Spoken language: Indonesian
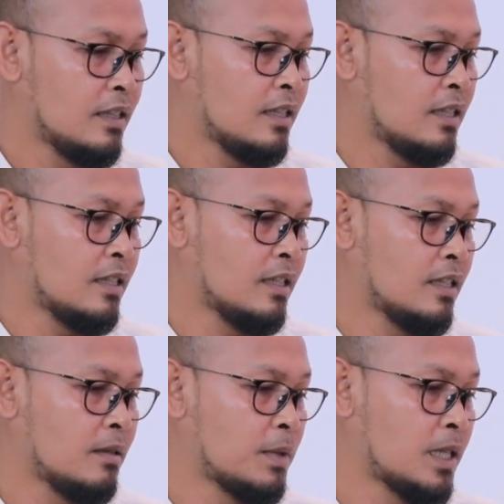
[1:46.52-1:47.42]

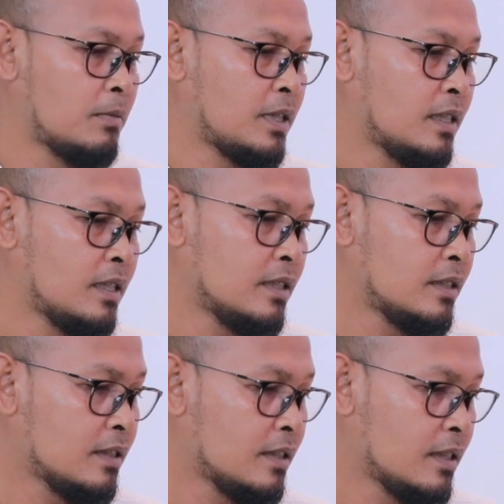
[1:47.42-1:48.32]
uh, apa namanya
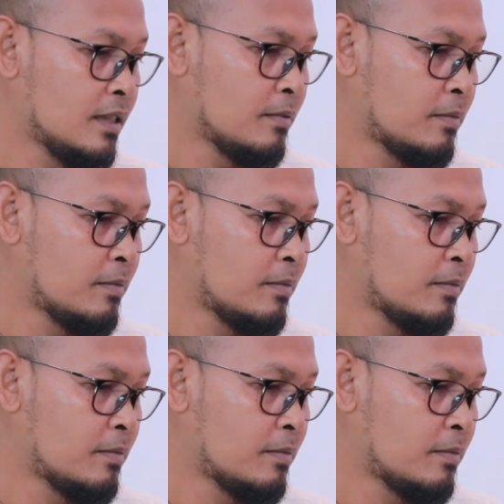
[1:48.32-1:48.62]
uh,